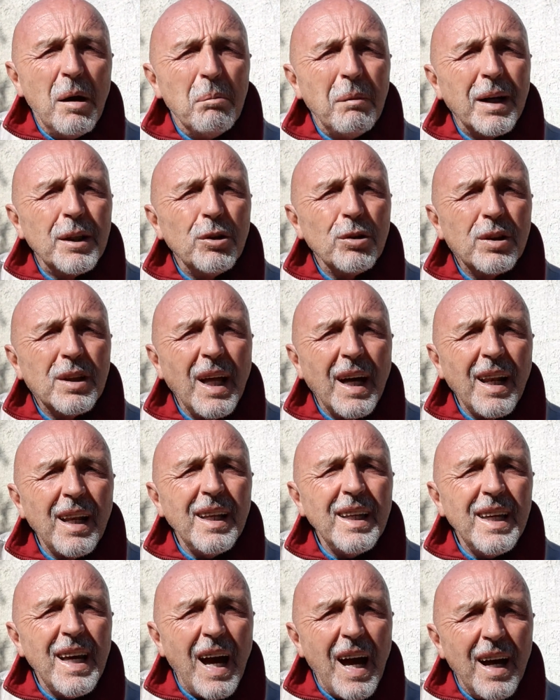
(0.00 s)
ma
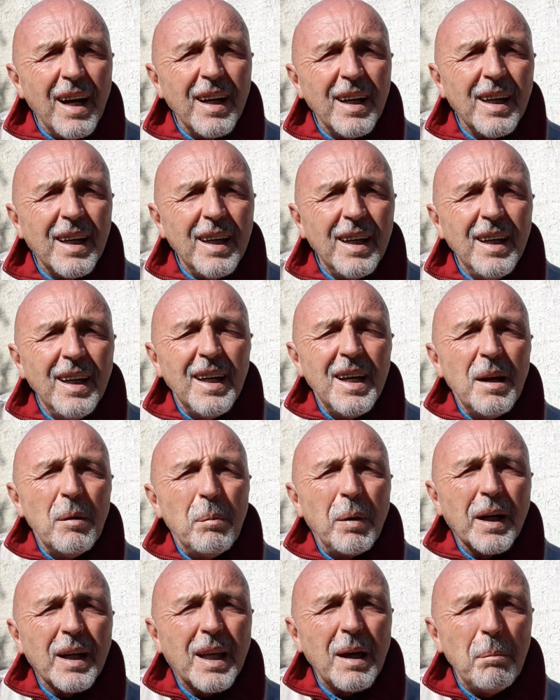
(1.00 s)
adottarli anche
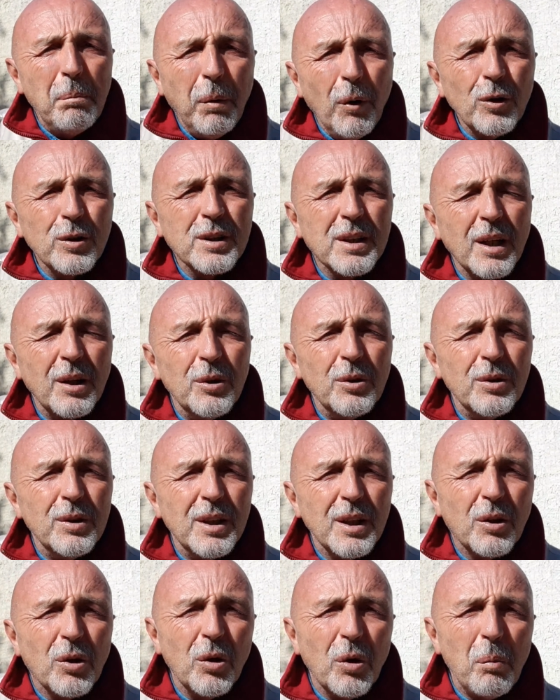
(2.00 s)
perché possano,
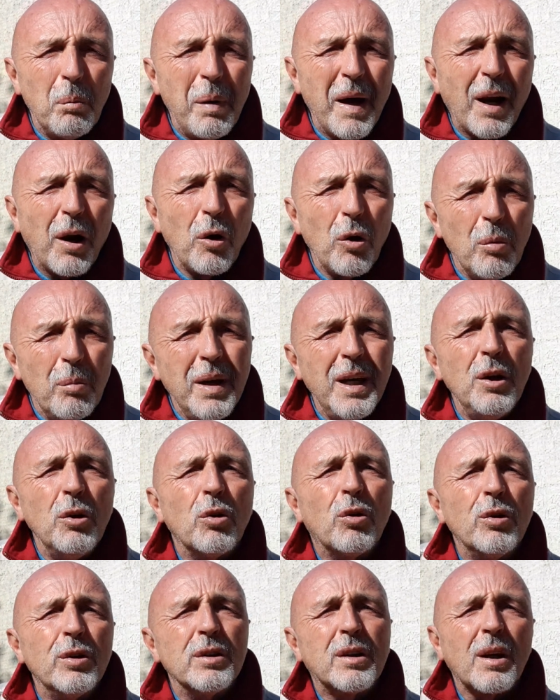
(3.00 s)
dico, perlomeno
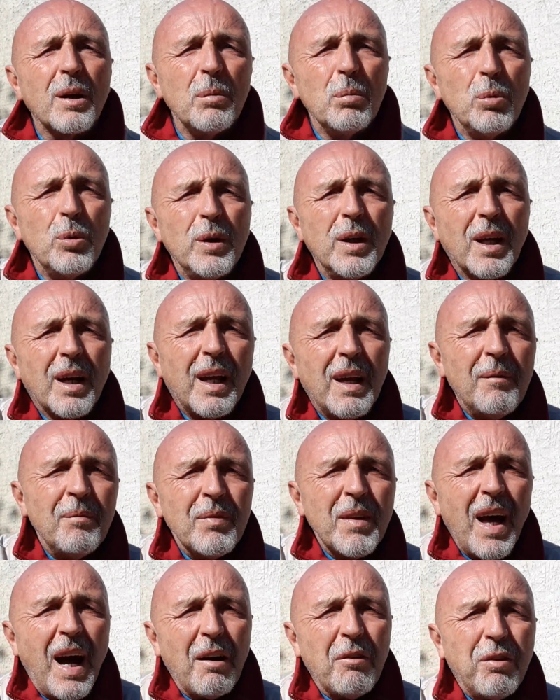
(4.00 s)
contribuire
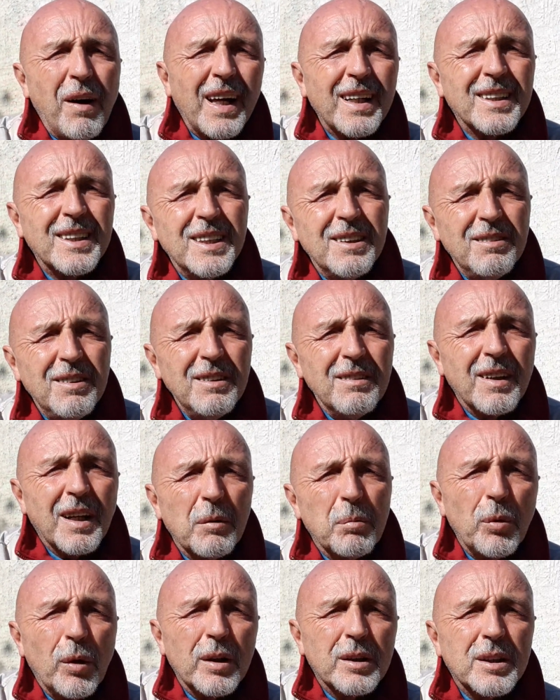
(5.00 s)
a farci vivere
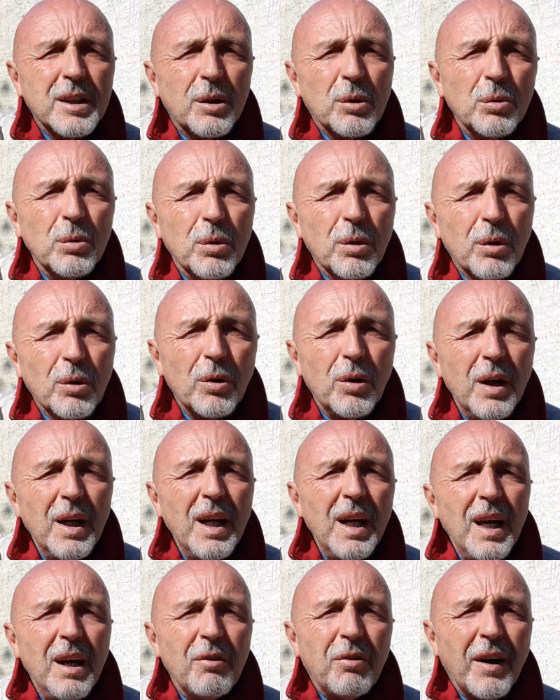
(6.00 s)
più al sicuro
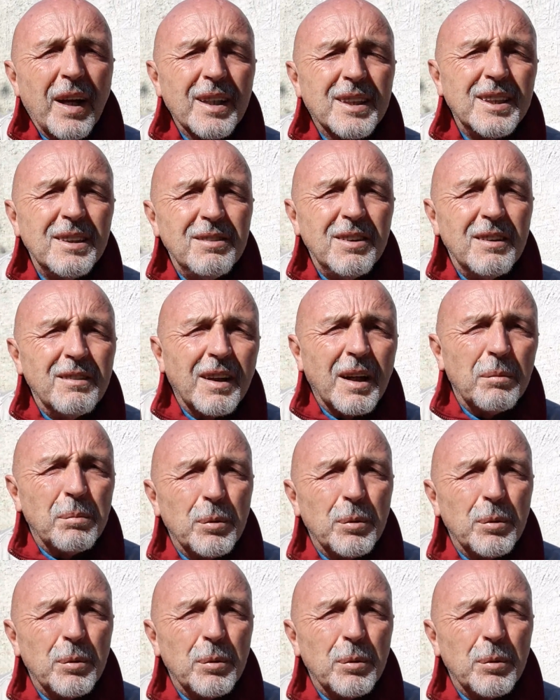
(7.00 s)
e farci vivere